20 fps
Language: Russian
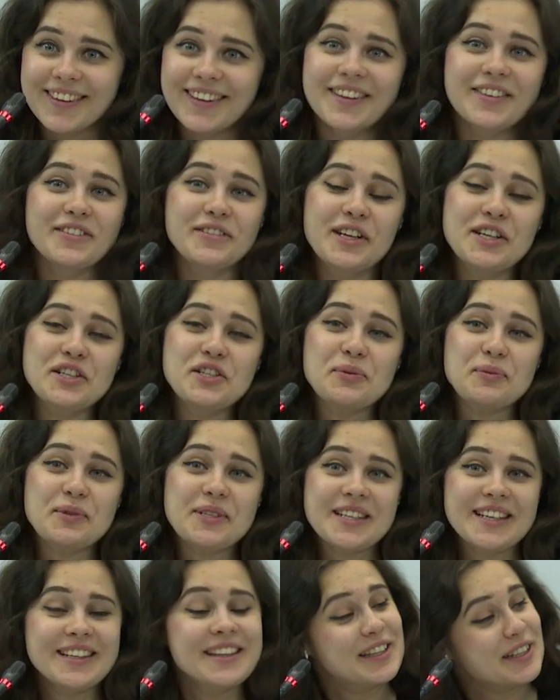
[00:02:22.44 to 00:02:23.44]
в нашем
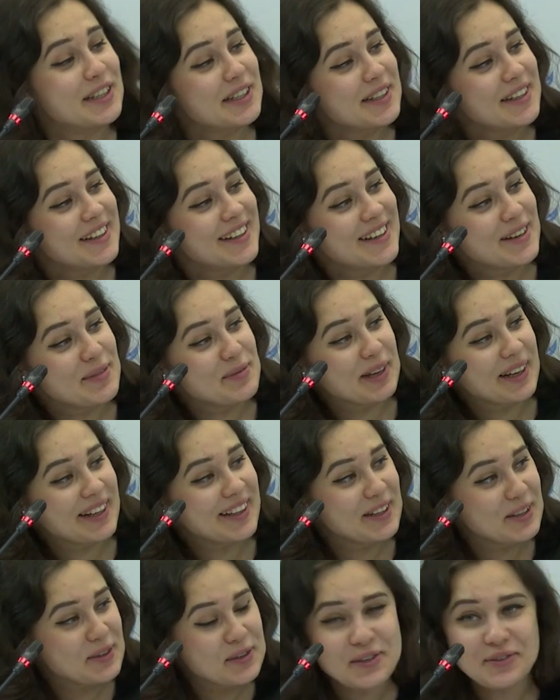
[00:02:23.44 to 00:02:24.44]
центре
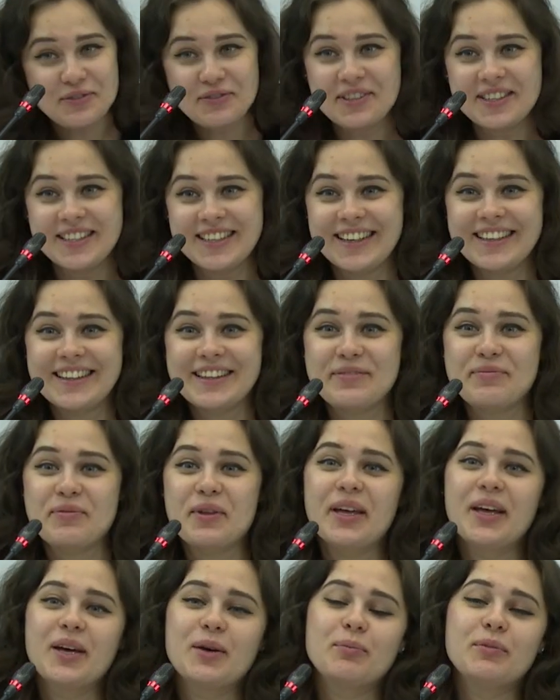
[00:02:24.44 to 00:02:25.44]
Михаилом Юрьевичем Федянином
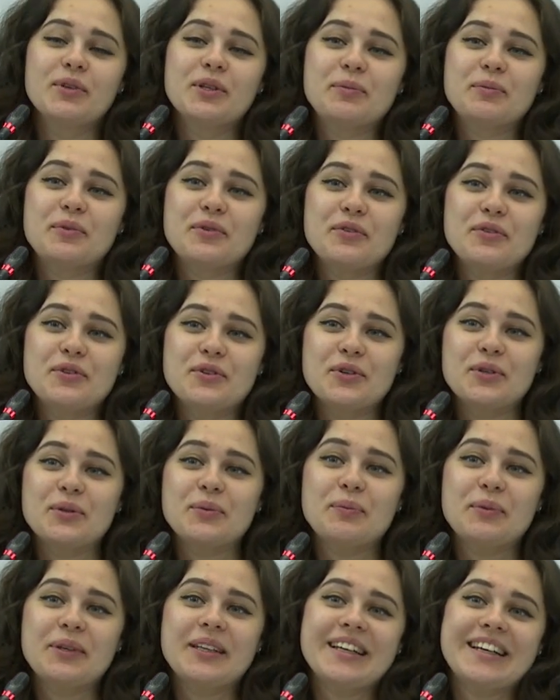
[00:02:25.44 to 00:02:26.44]
был проведен
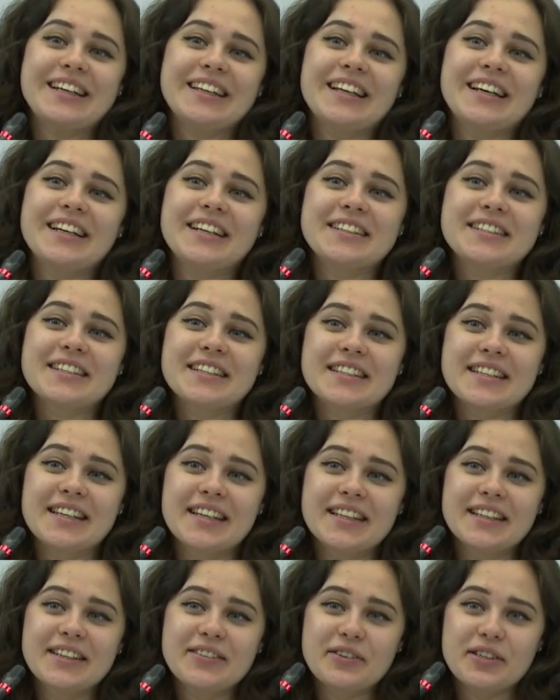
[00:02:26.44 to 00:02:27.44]
метаанализ
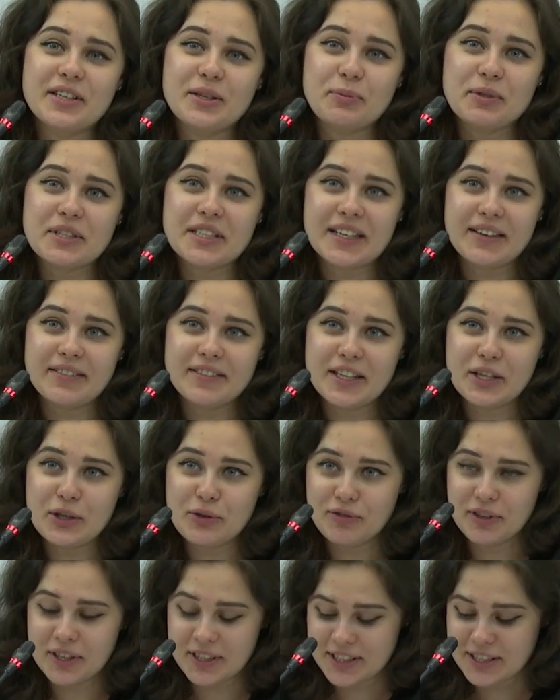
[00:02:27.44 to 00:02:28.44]
исследований по
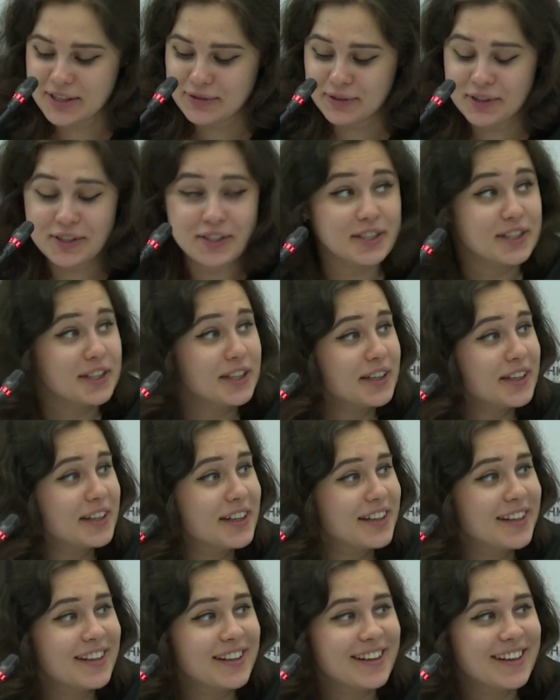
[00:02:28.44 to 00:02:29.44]
сравнению эффективности
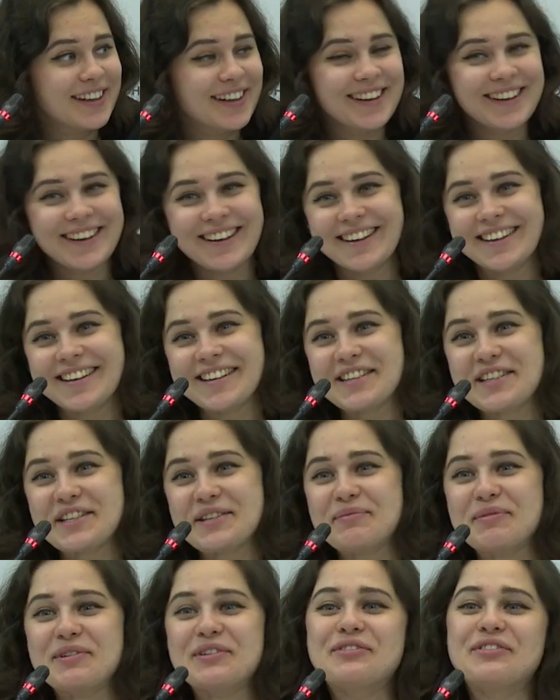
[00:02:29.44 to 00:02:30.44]

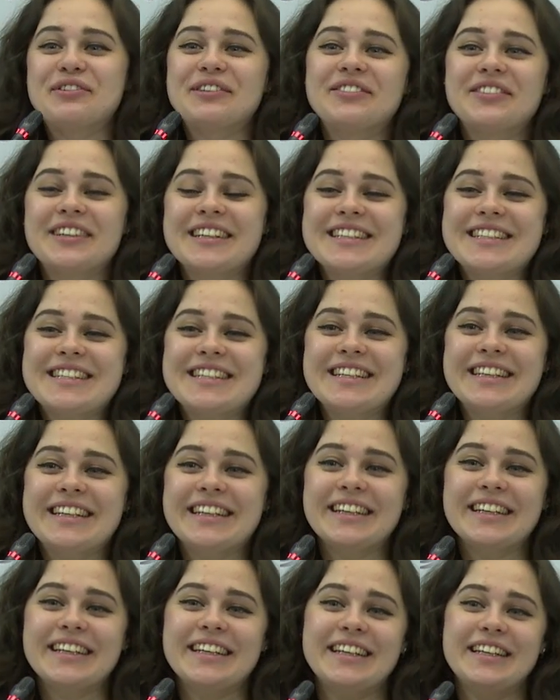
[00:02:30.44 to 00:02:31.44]
режима в
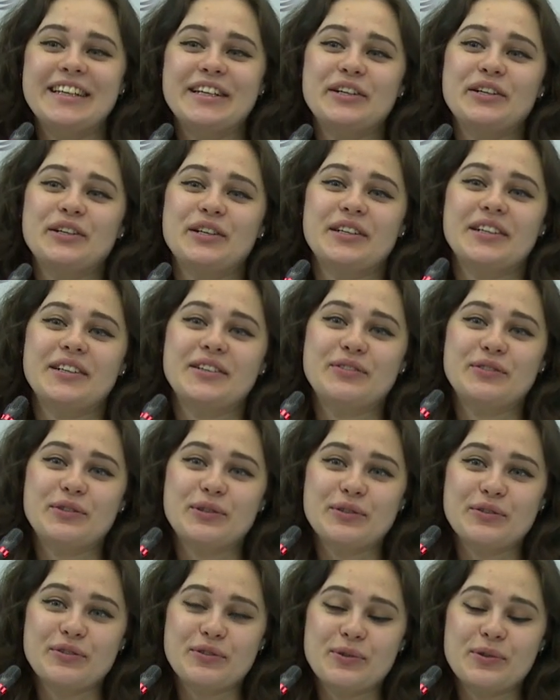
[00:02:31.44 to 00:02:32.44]
фолфоксире и э,
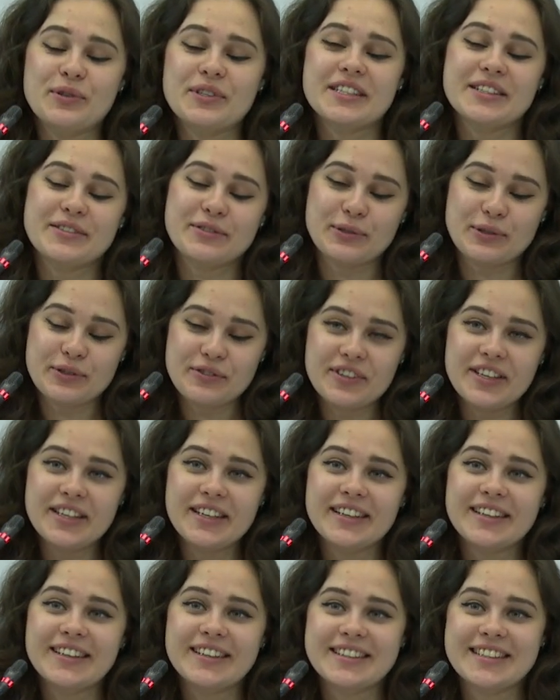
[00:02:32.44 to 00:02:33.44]
фолфокс и
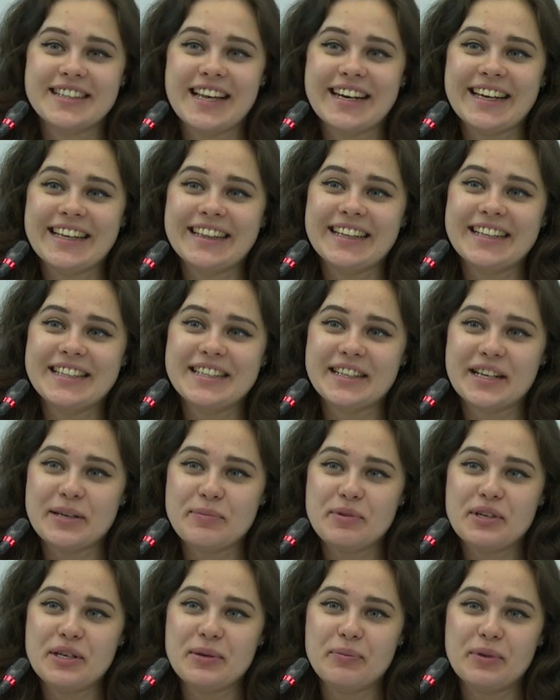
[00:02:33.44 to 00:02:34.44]
фолфире с таргетной
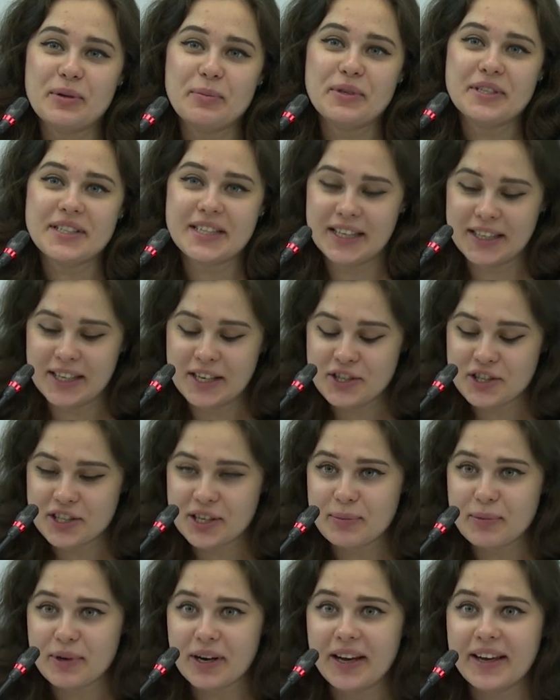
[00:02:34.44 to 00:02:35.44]
терапией при
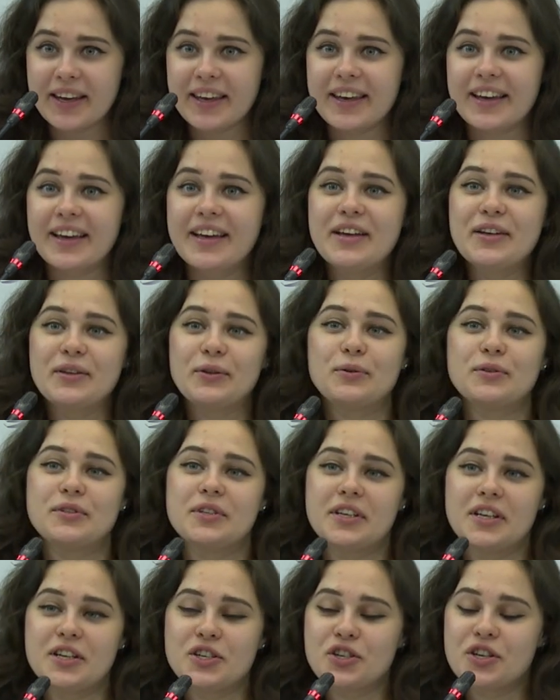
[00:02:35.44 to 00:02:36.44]
метастатическом раке
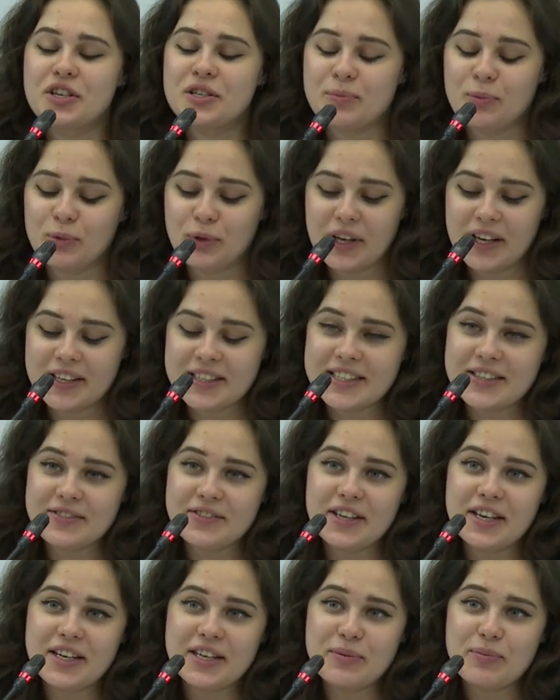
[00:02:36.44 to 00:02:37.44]
толстой кишки с мутацией
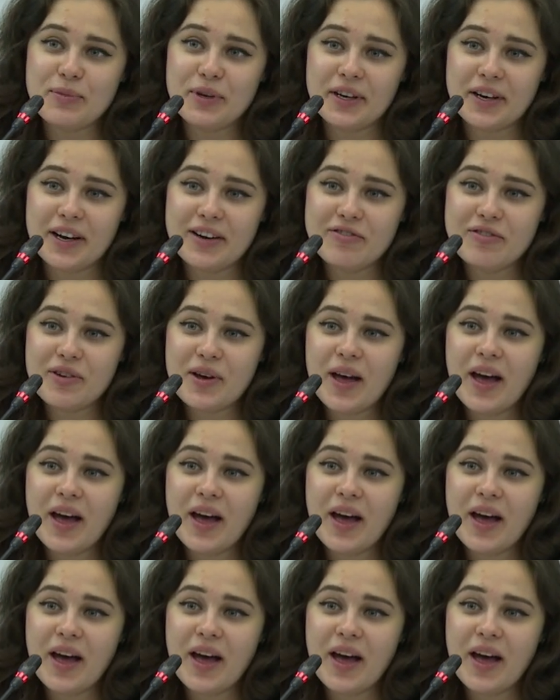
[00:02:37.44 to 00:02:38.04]
в гене БИРАФ. Э,